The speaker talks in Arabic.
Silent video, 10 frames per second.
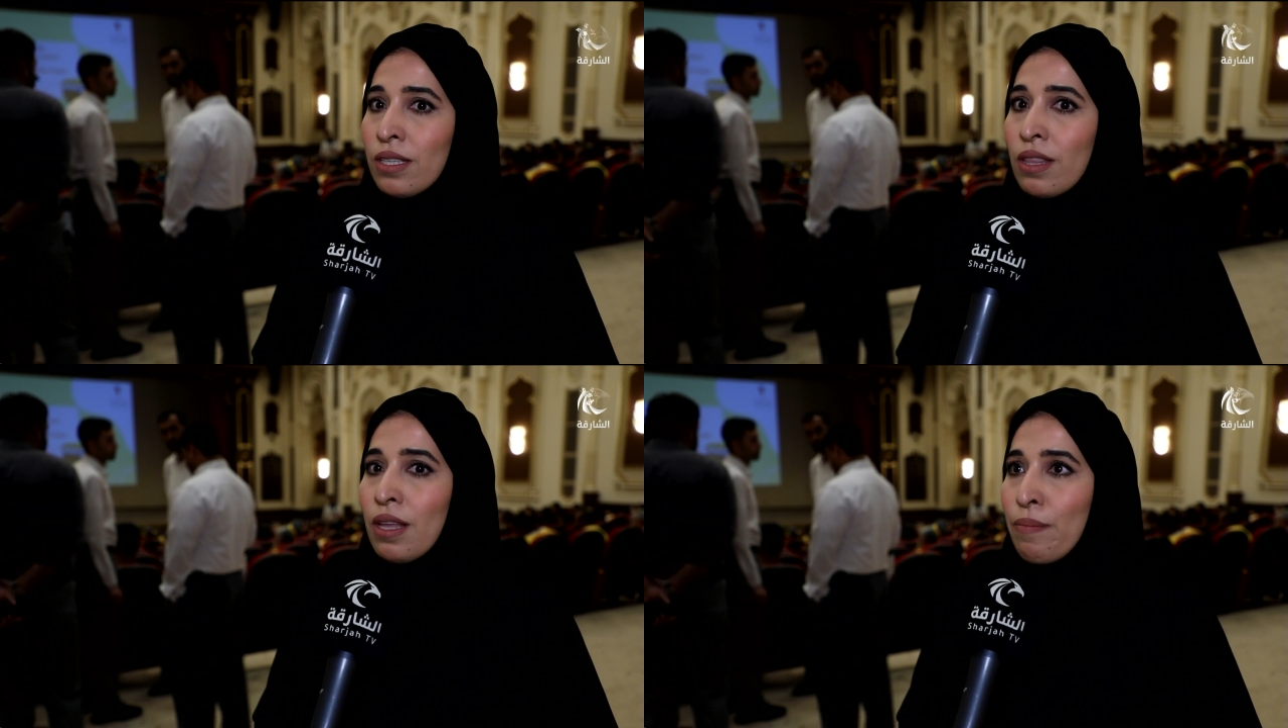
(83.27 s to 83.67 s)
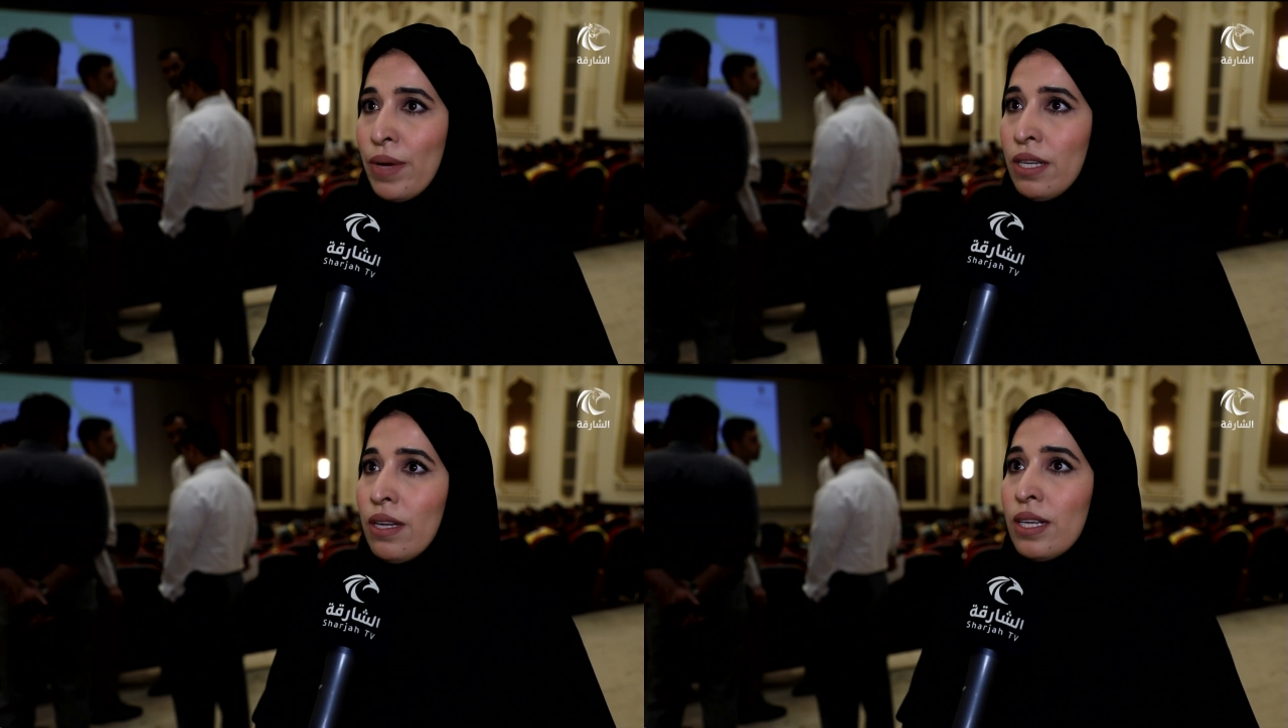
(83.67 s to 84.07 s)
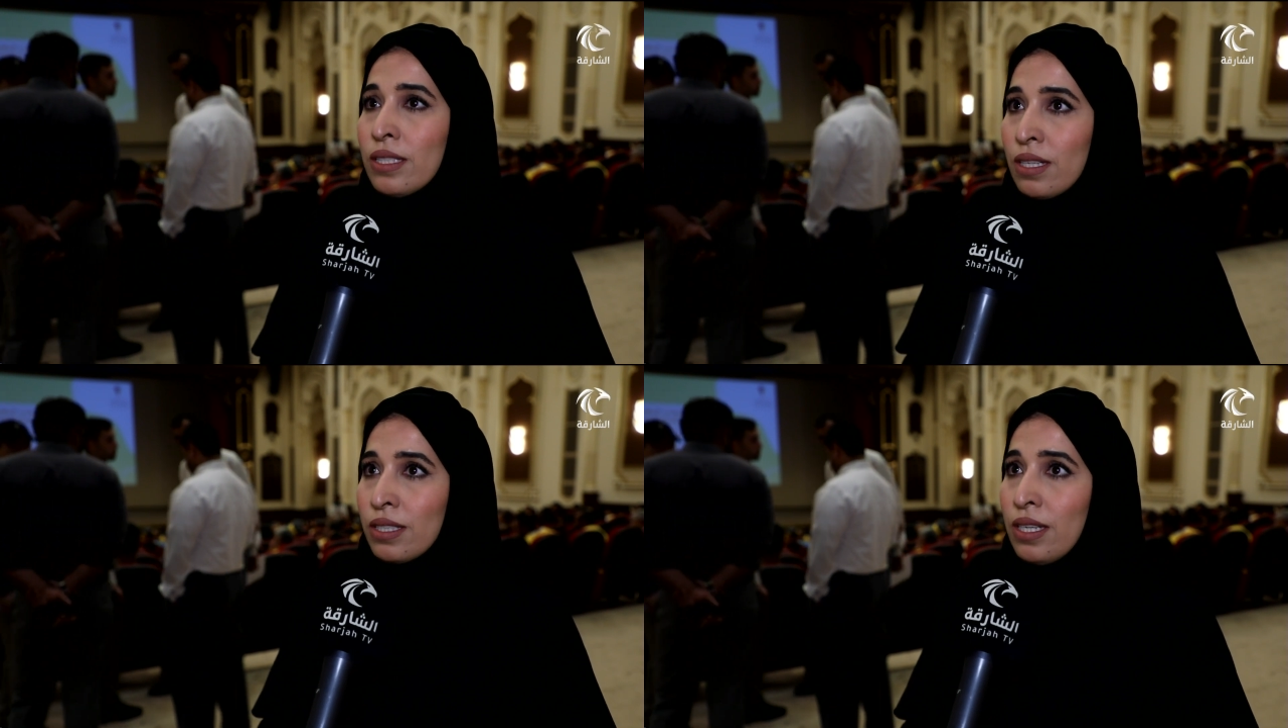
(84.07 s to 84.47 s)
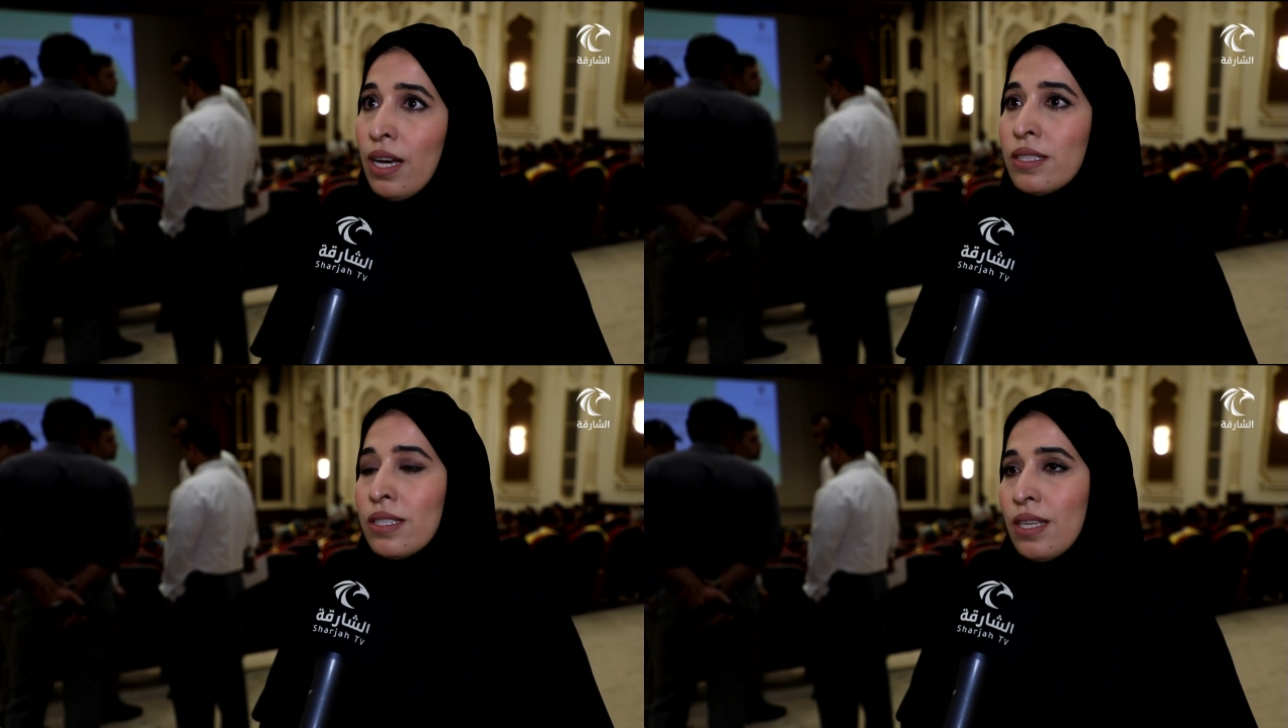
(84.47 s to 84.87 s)
تتضمن
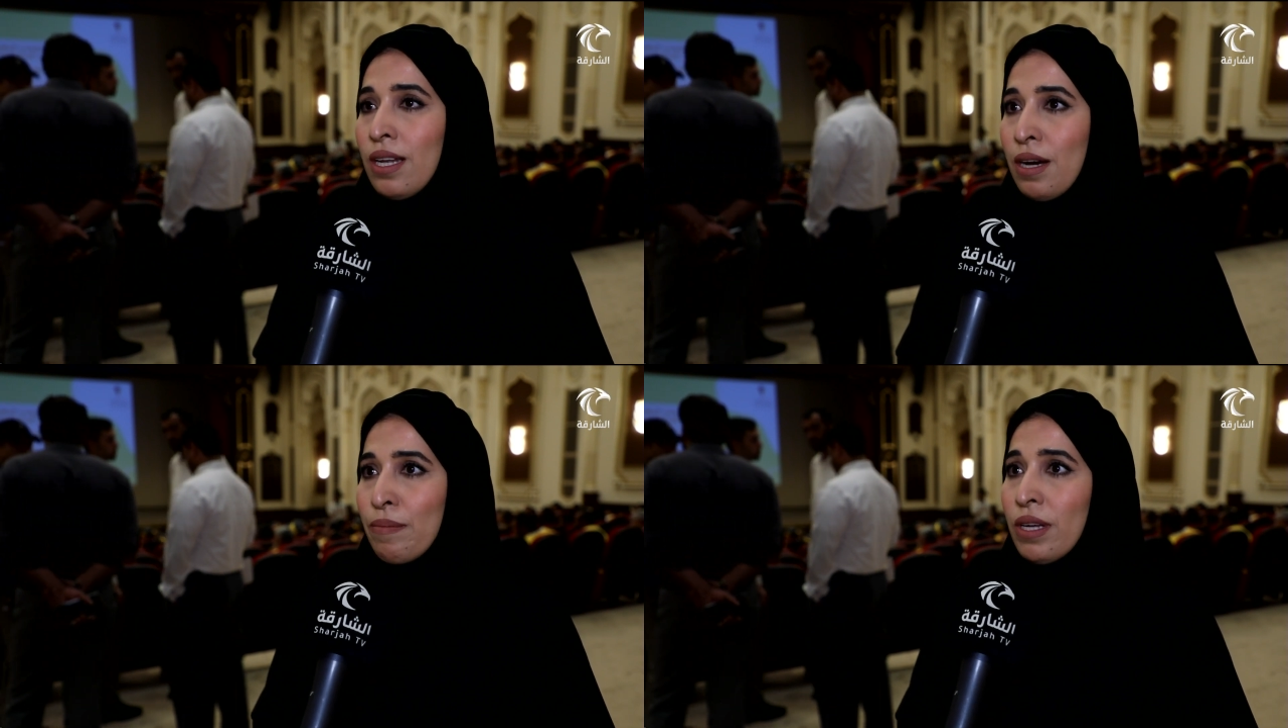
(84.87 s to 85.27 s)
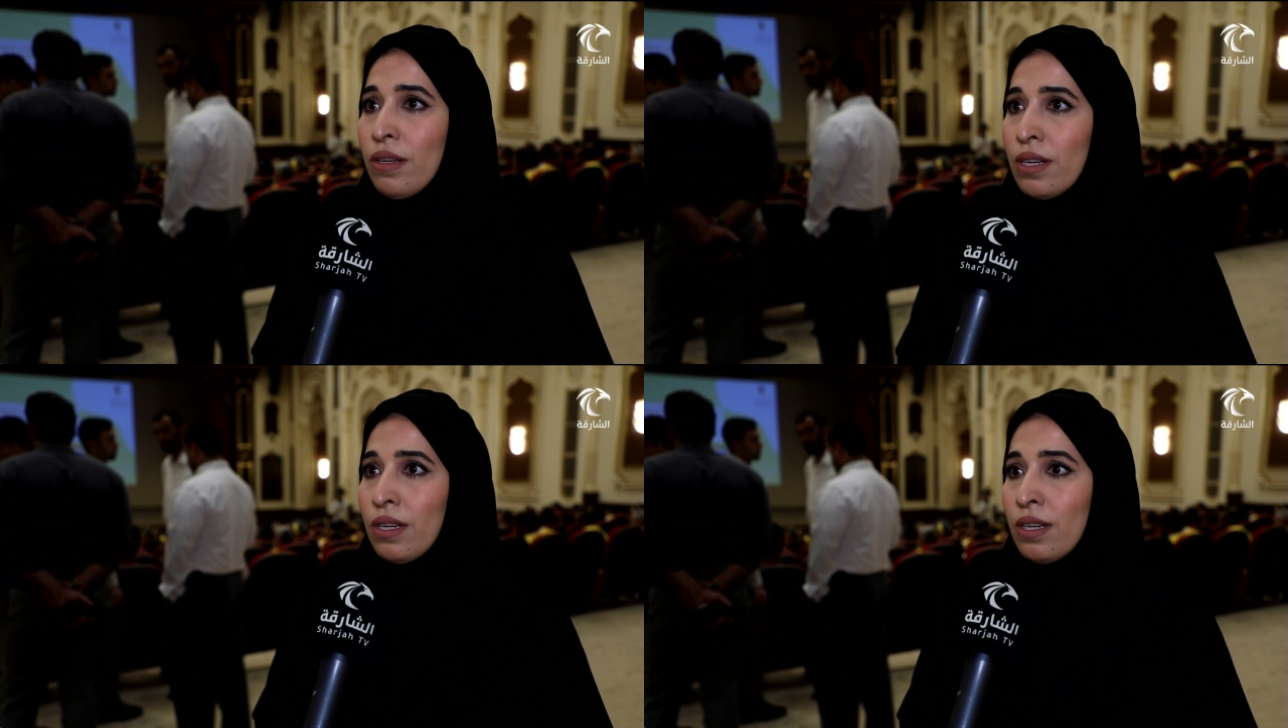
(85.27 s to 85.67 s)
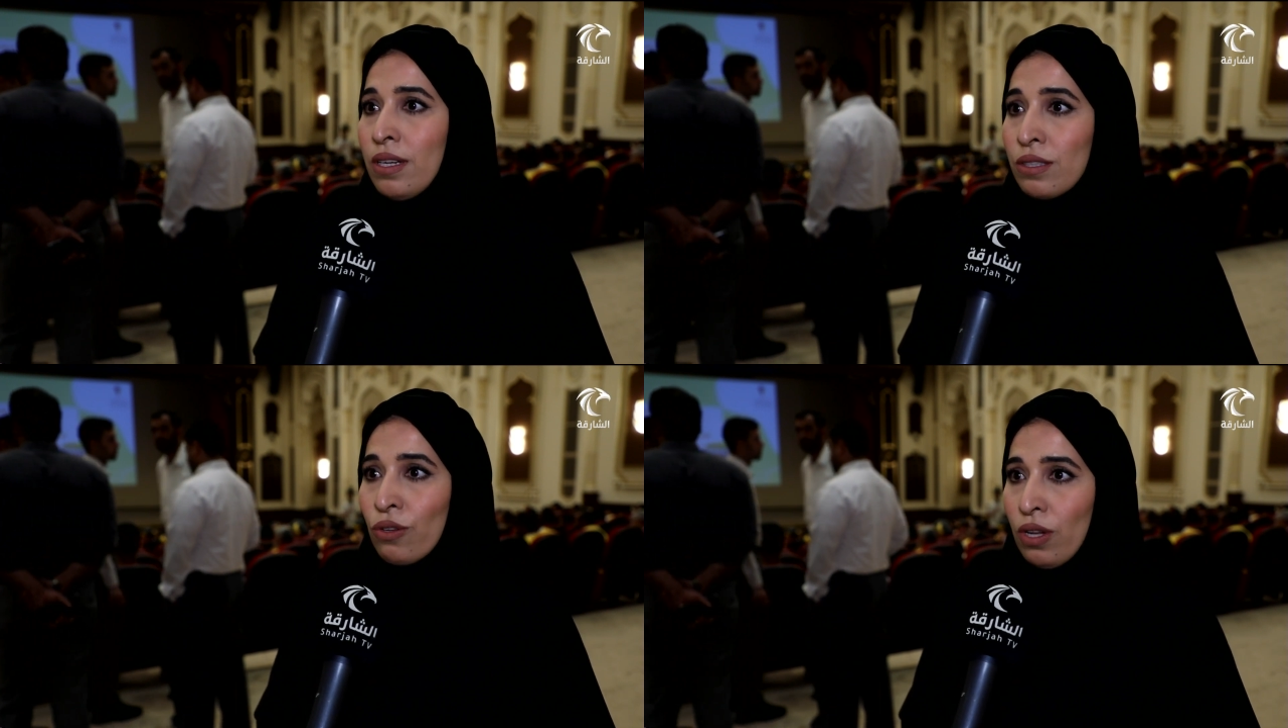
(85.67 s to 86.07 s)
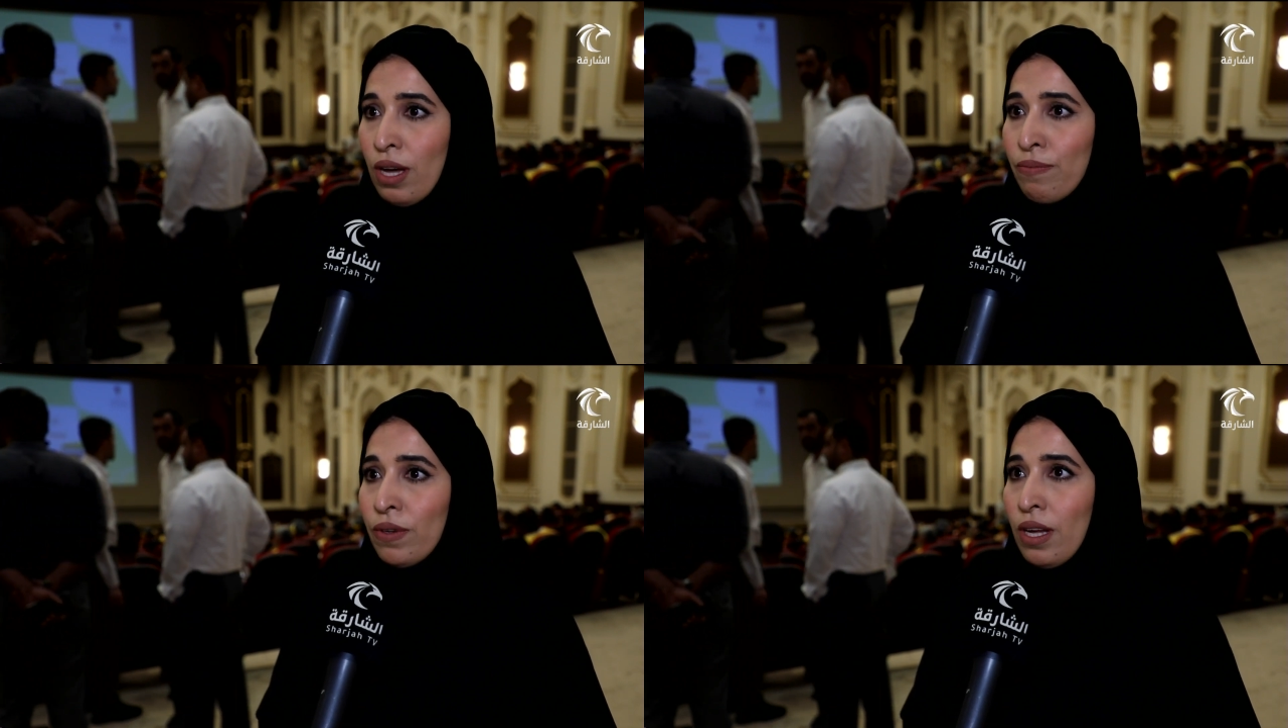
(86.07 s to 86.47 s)
اساسيات السلامه آه،
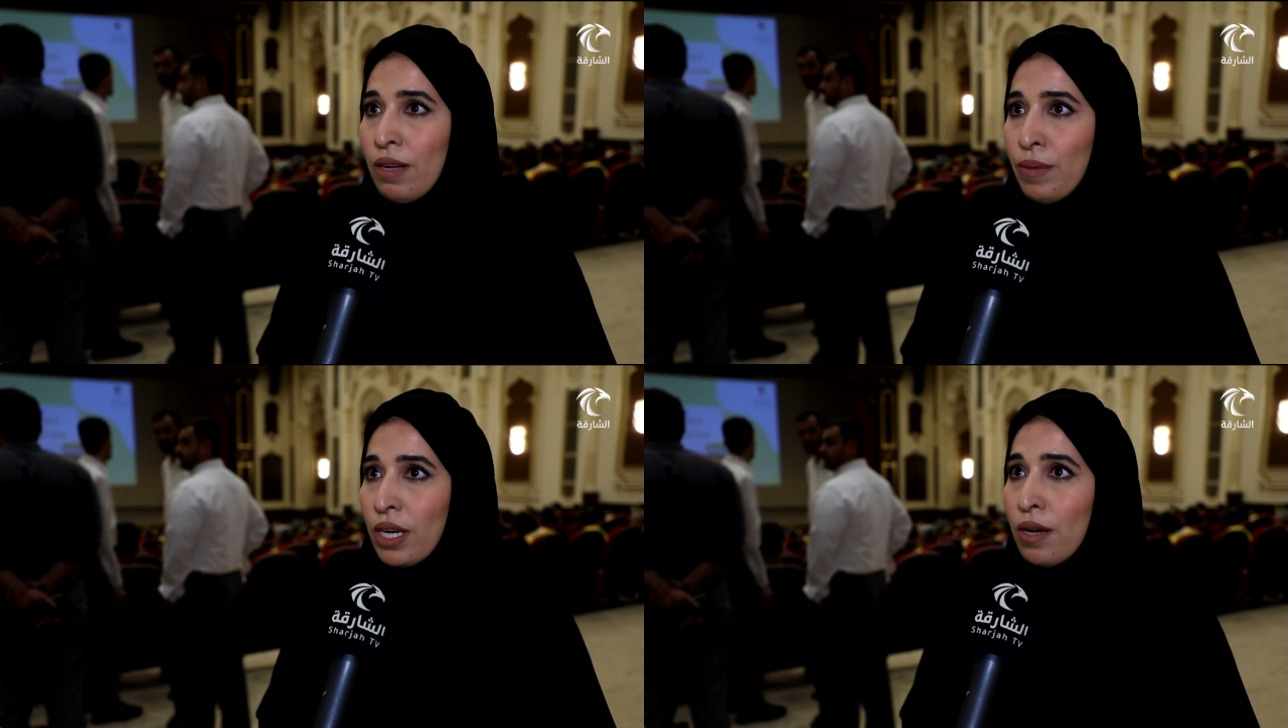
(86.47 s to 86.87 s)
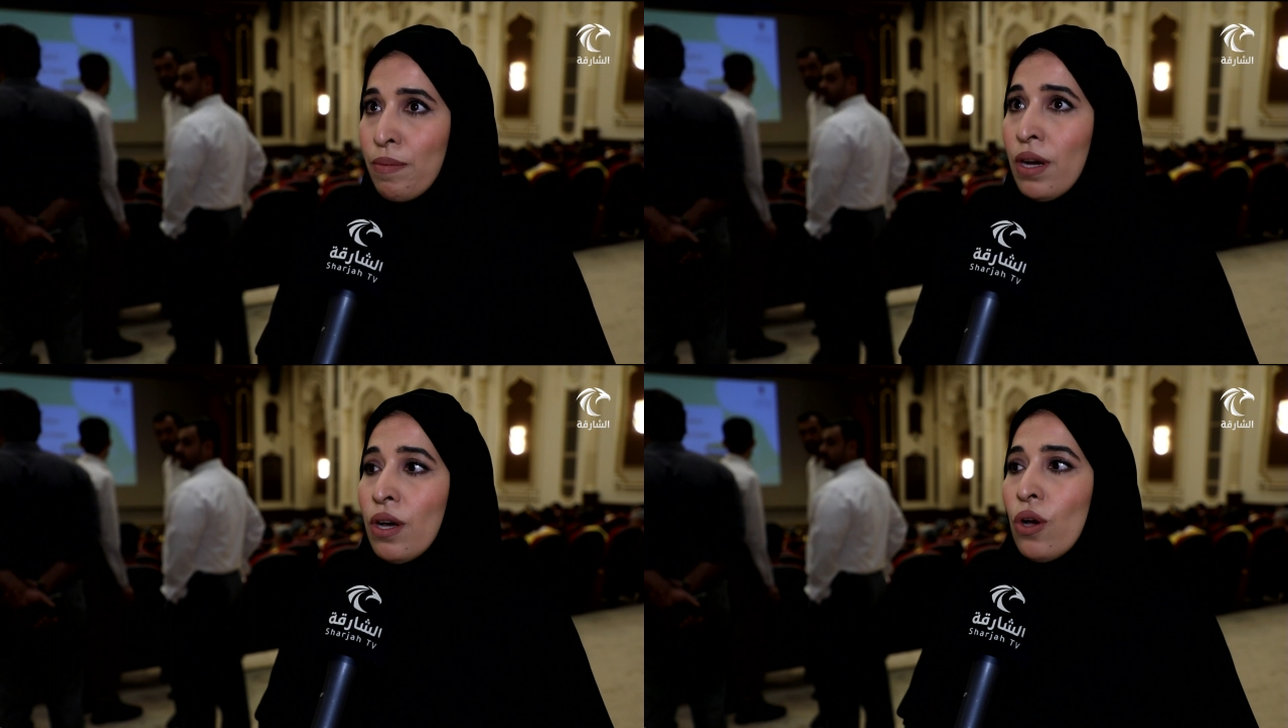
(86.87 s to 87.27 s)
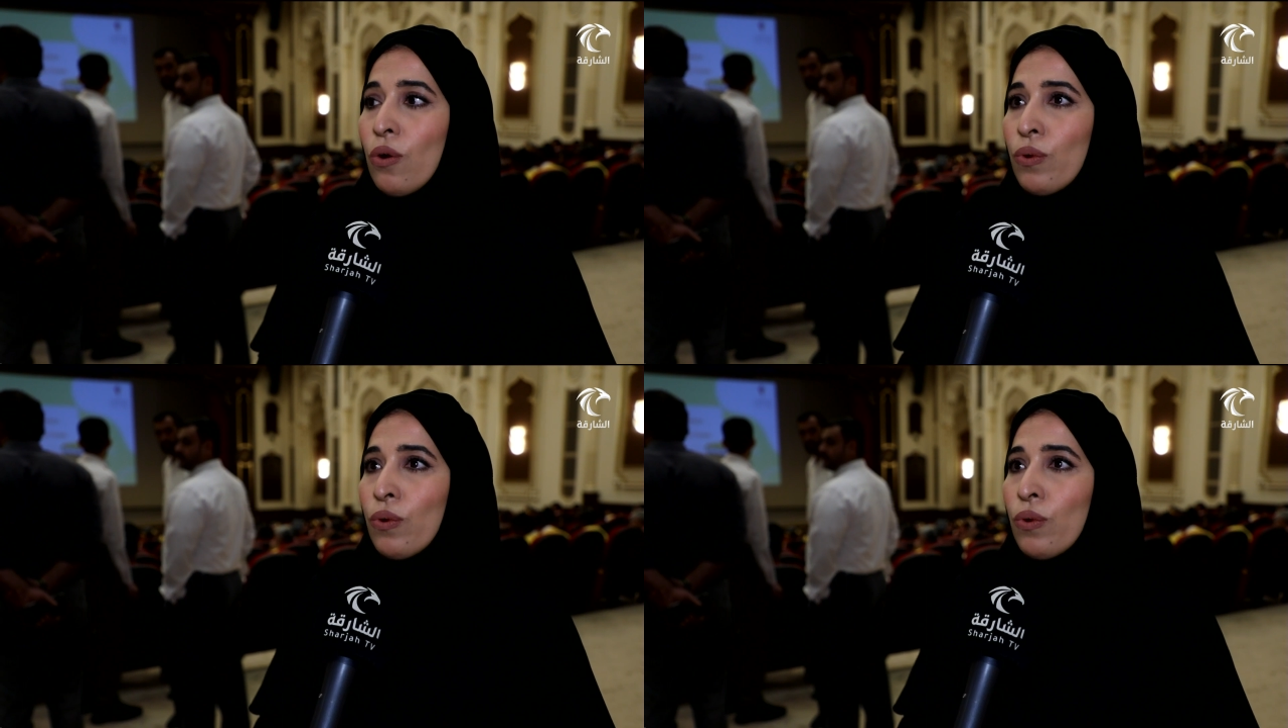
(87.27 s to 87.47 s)
للطلاب في المركبه